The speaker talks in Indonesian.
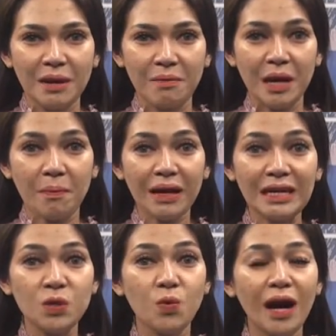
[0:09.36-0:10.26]

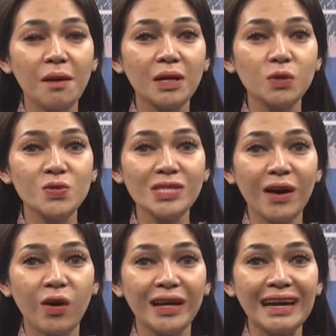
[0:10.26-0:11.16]
Menapaki dua abad
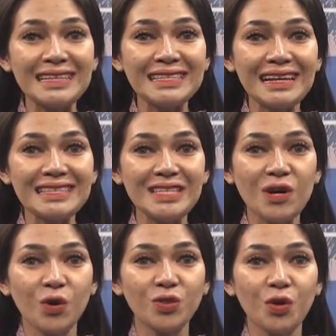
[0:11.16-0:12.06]
usia
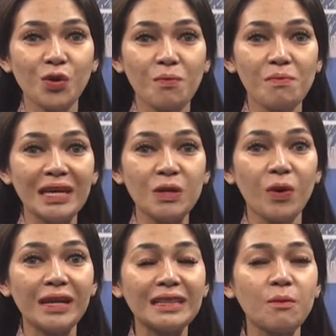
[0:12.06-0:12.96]
organisasi otonom bagi
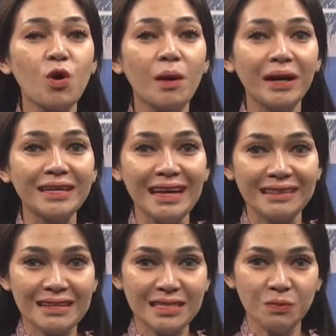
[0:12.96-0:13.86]
wanita
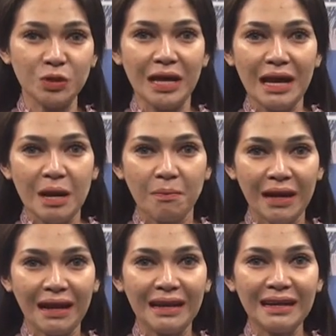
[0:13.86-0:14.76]
Muhammadiyah tersebut,
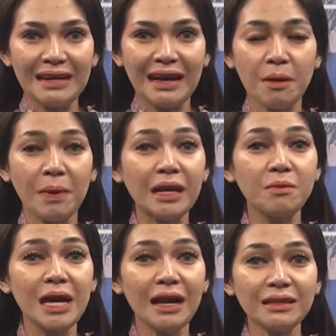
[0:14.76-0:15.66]
para kader diharapkan
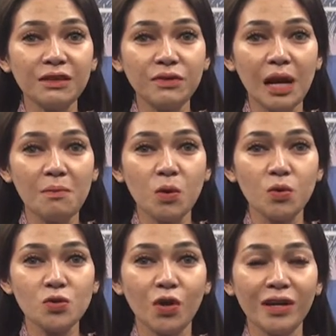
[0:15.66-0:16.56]
lebih aktif dalam
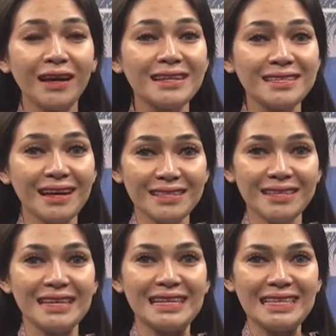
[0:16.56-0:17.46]
mengurus
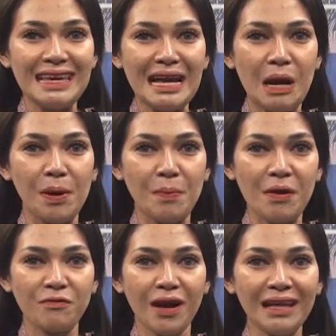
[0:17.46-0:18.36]
organisasi sehingga
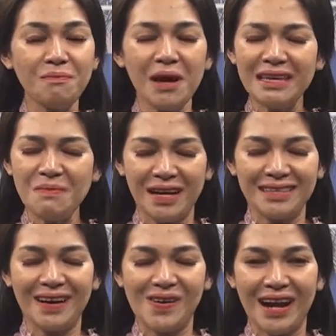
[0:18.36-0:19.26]
bermanfaat bagi
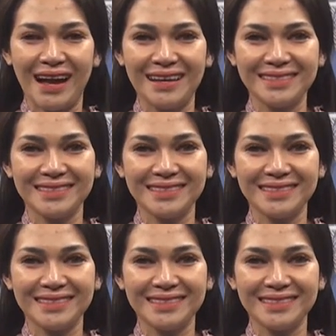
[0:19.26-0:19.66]
banyak orang.